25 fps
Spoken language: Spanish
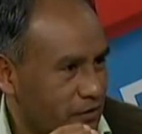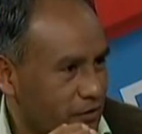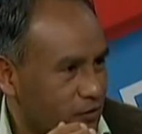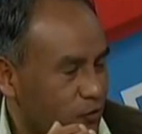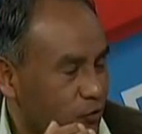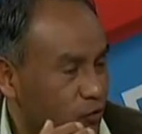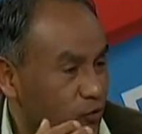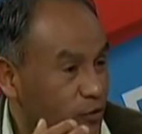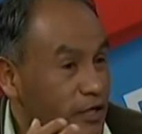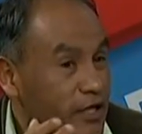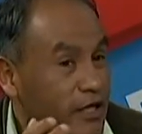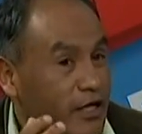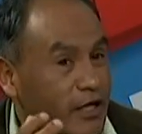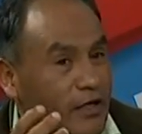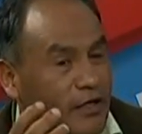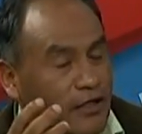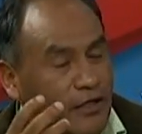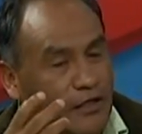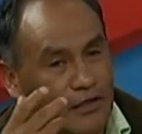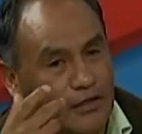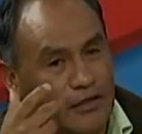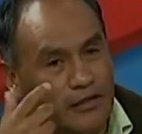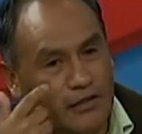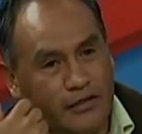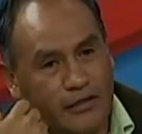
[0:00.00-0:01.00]

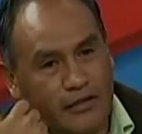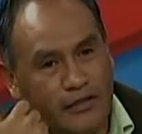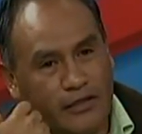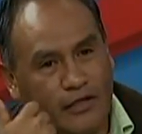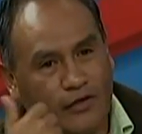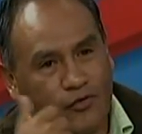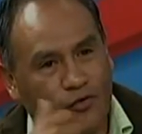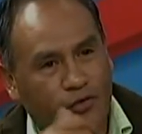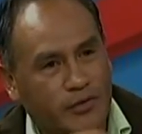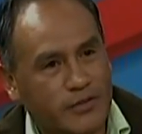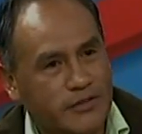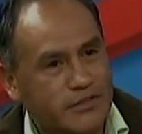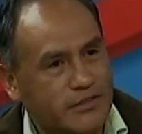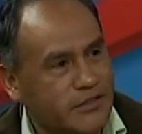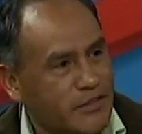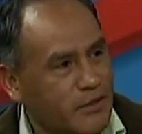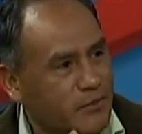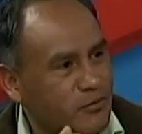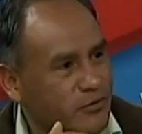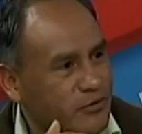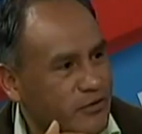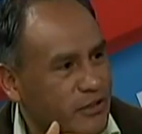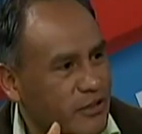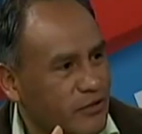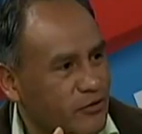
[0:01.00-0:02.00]
Cobija, el día jueves
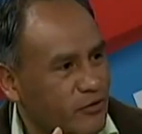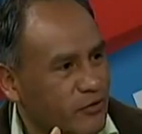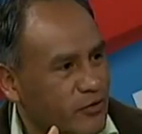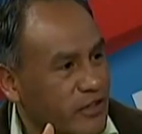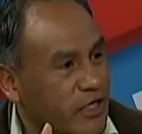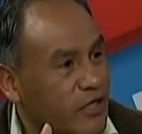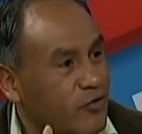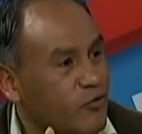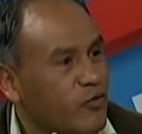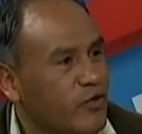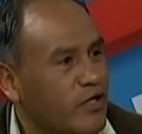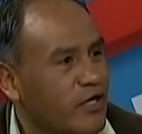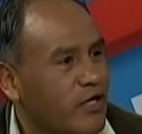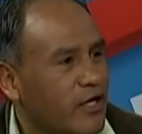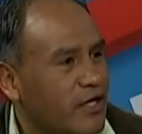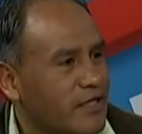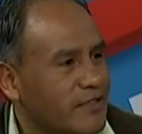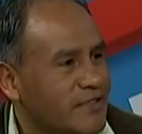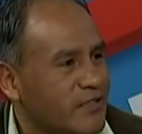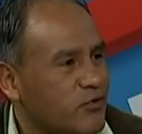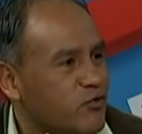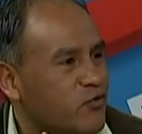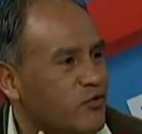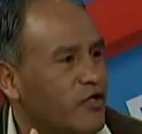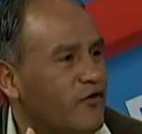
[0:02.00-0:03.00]
estamos haciendo inaugurar la
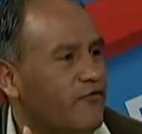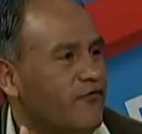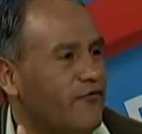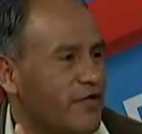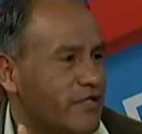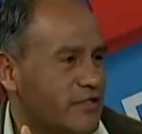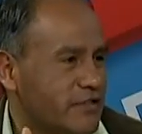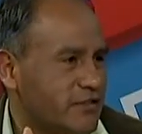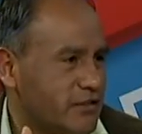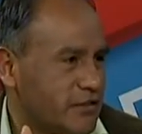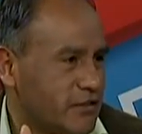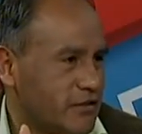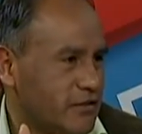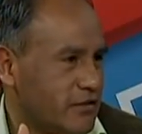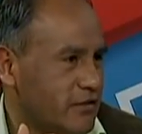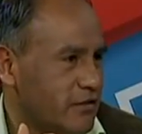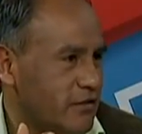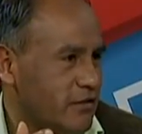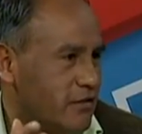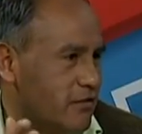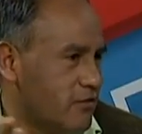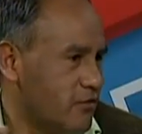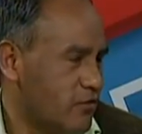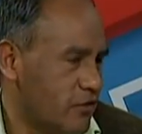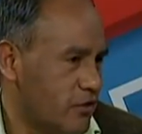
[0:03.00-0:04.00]
segunda fase
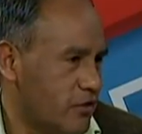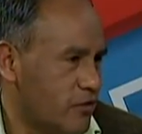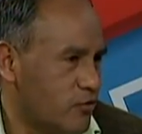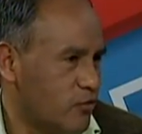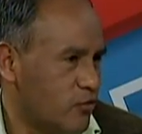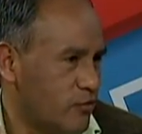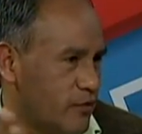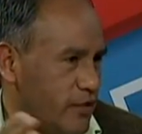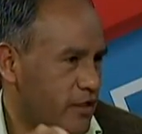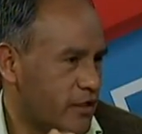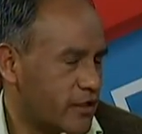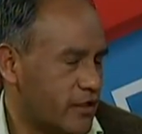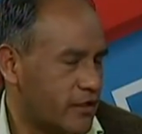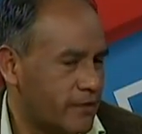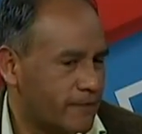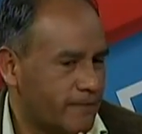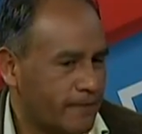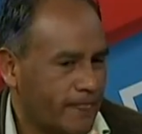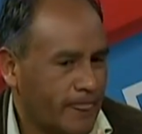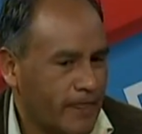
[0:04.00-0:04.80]
en, Cobija.